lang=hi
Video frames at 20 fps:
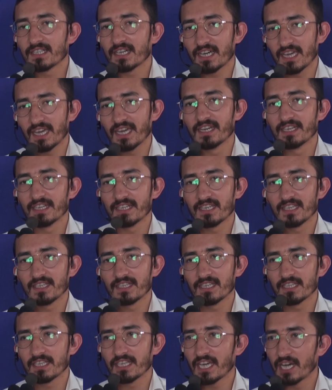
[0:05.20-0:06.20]
ख्याल
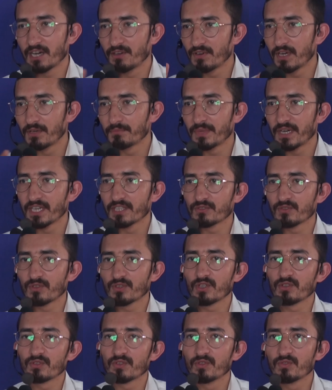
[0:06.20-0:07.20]
रखेंगे कि हवा पास हो
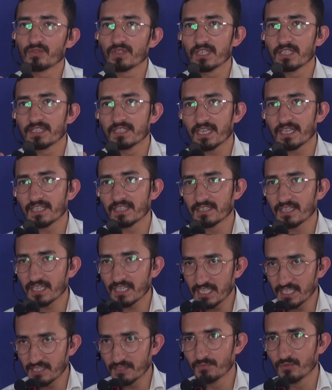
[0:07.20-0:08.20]
रही हो क्योंकि ज़्यादातर
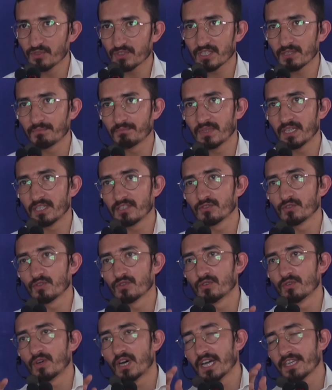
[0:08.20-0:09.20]
इस मौसम में जो
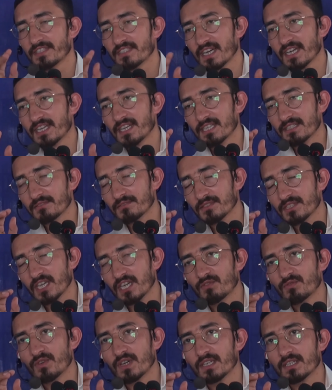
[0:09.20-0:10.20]
अचानक
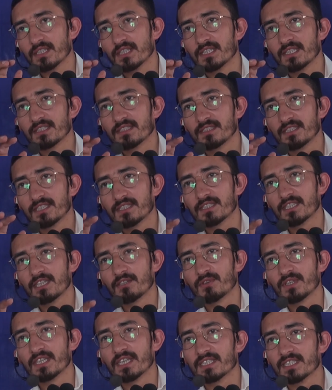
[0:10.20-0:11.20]
जानवर जिसकी
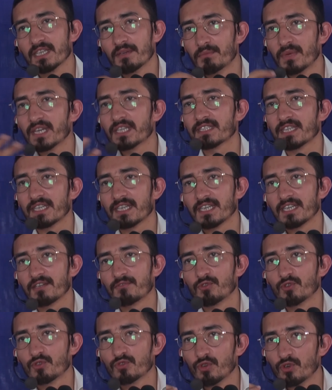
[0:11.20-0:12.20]
वजह से मरता है
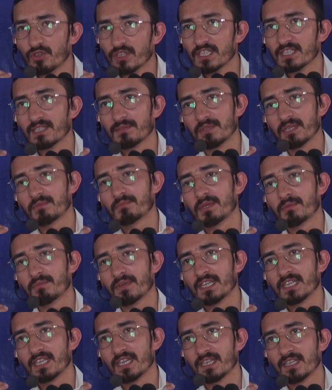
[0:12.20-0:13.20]
वो दो किस्म की
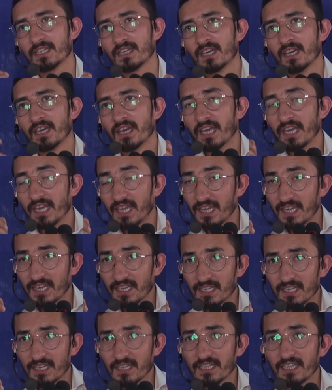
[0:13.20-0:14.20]
बीमारियाँ हैं
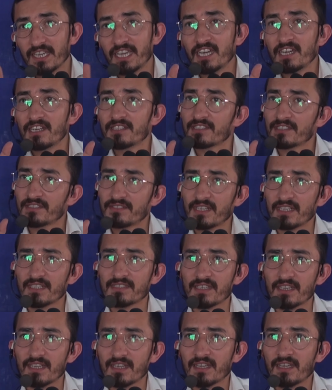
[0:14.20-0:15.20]
एक हीट
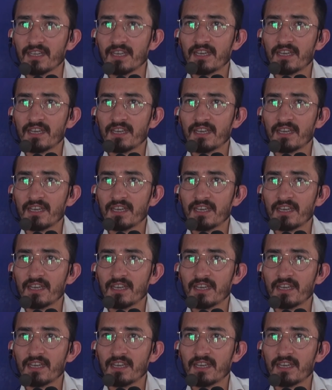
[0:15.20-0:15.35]
स्ट्रेस है